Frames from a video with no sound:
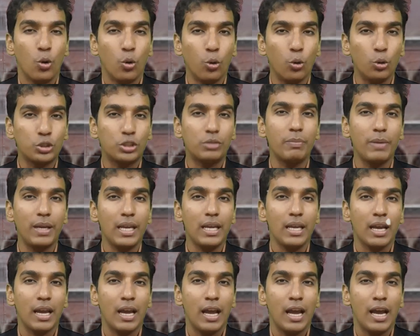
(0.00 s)
उसमें
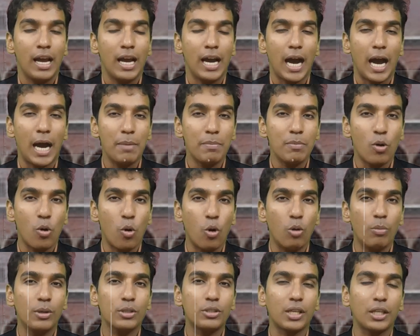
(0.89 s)
हम
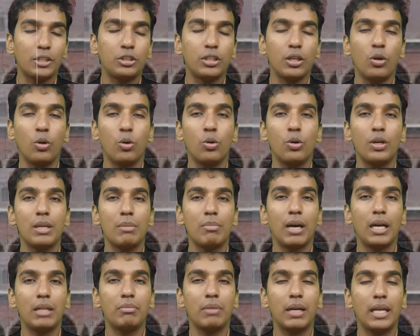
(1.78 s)
होमोसेक्सुअल लोगों की
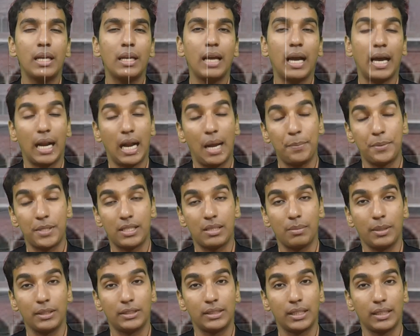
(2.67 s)
बात बड़े आराम से
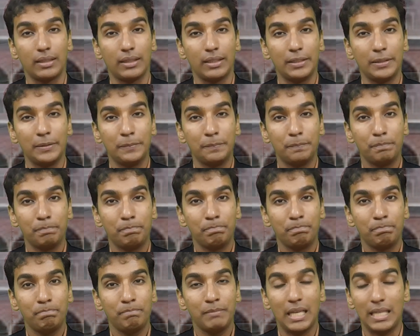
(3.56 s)
समझ सकते
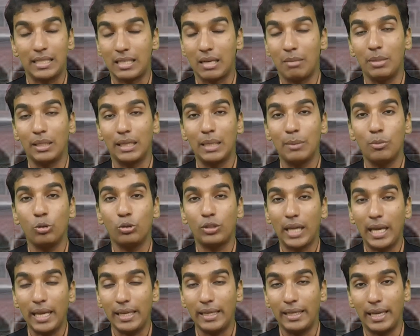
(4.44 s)
हैं इसका मतलब
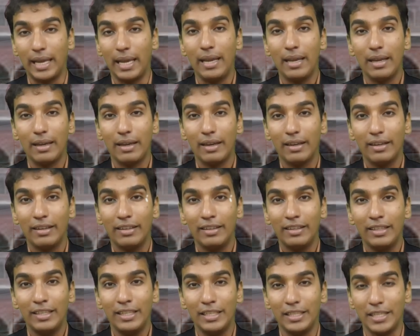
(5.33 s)
होता है गे
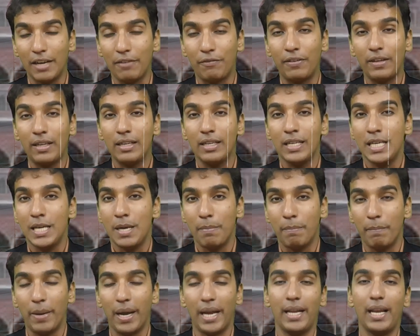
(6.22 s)
या फिर
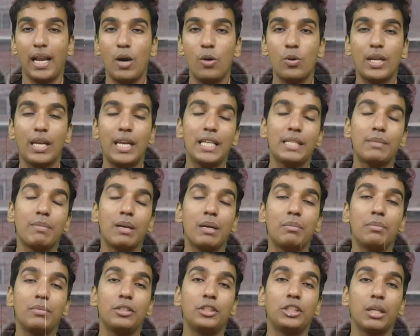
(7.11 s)
महिलाओं के लिए इसमें
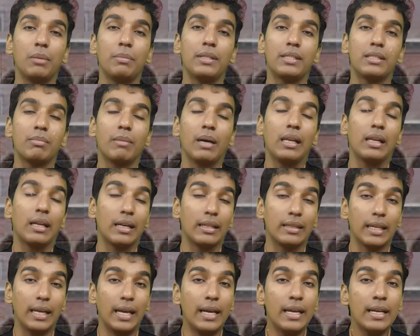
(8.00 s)
हम शब्द इस्तेमाल
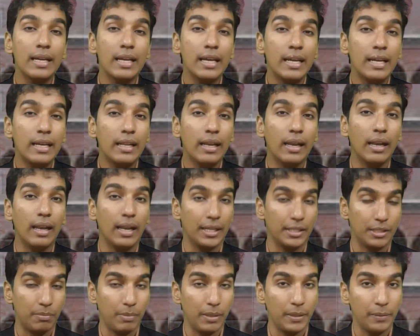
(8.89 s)
करते हैं
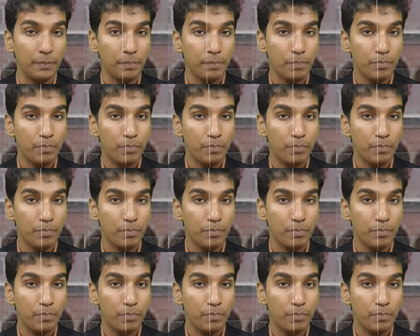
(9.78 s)
लेस्बियन